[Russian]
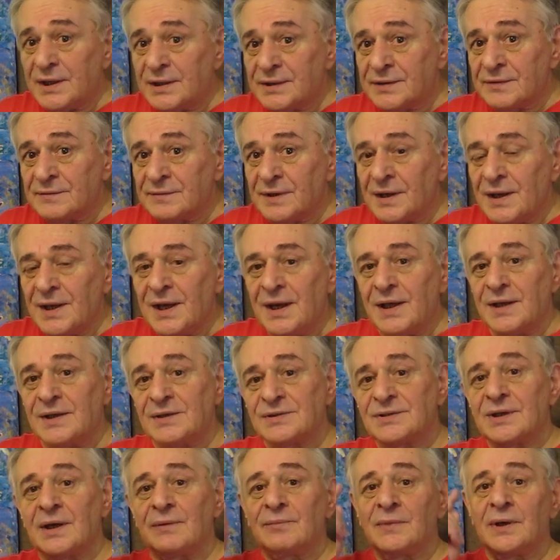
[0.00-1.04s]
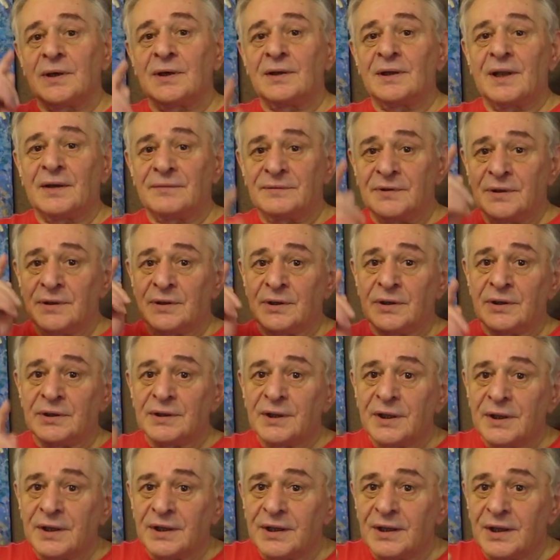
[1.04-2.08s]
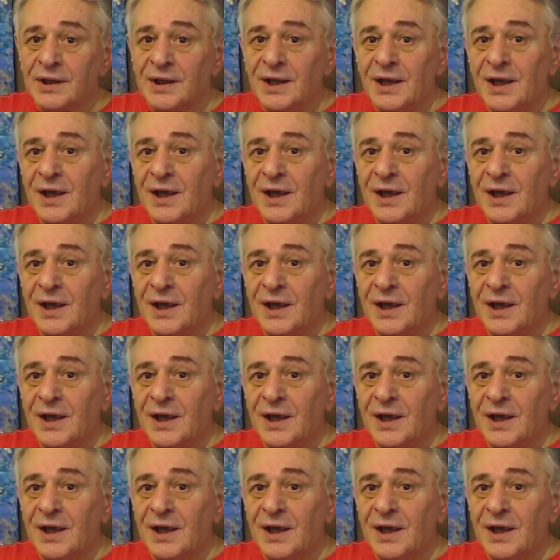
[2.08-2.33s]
этого, и самое главное критерии,